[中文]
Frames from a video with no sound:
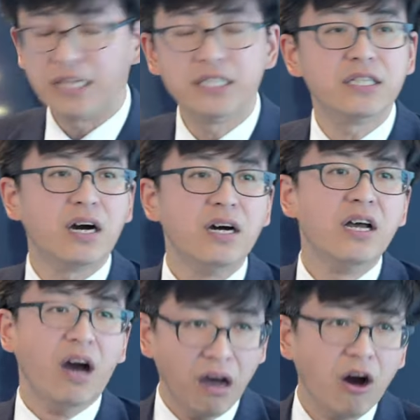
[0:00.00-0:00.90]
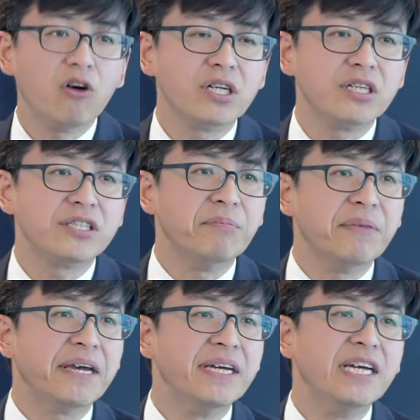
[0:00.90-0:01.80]
残疾哈，很好的一个姐
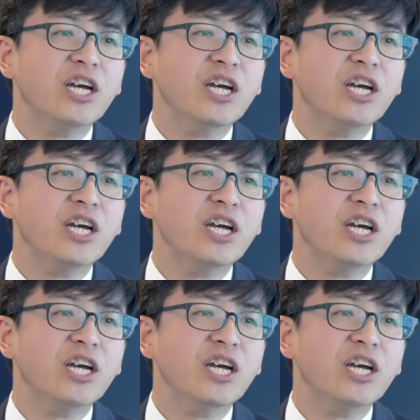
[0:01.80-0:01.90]
妹。